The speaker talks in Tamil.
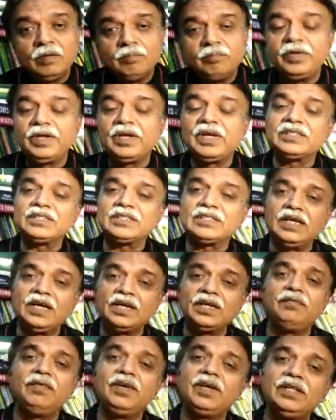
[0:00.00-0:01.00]
மிக
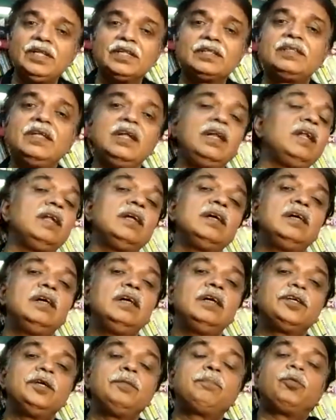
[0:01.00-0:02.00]
சரி விகிதத்தில்
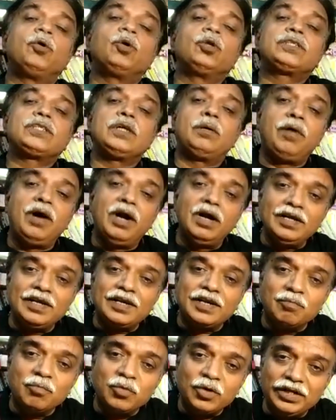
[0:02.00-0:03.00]
இப்போது
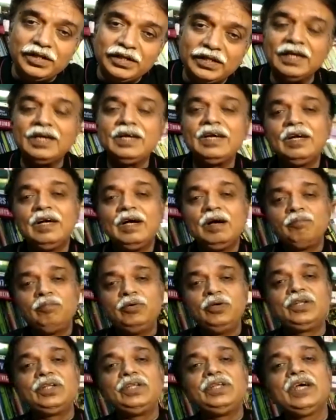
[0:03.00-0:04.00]
சமாளிக்க முடிந்த
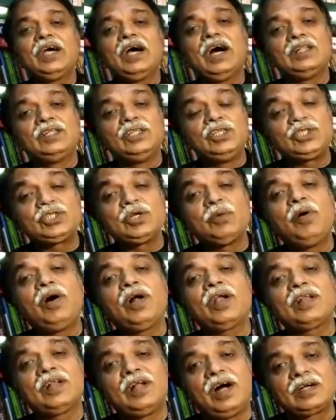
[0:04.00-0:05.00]
பெரிய
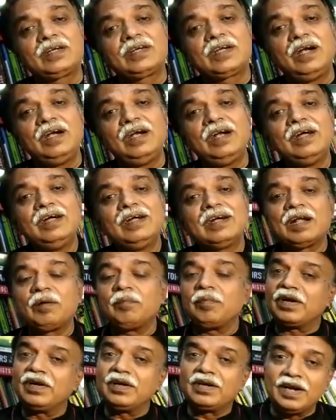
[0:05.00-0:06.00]
அதிர்ஷ்டமான நாட்கள்
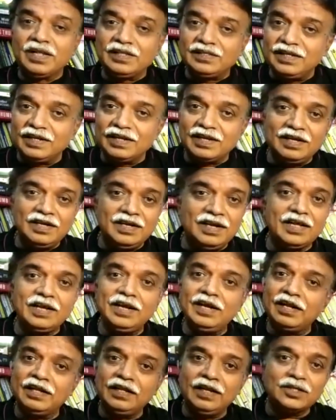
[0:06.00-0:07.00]
நமக்கு கிடைத்திருக்கின்றன
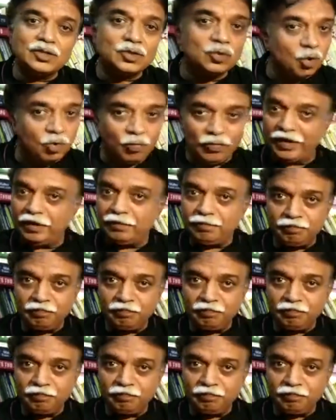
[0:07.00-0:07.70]
என்றுதான் சொல்வேன்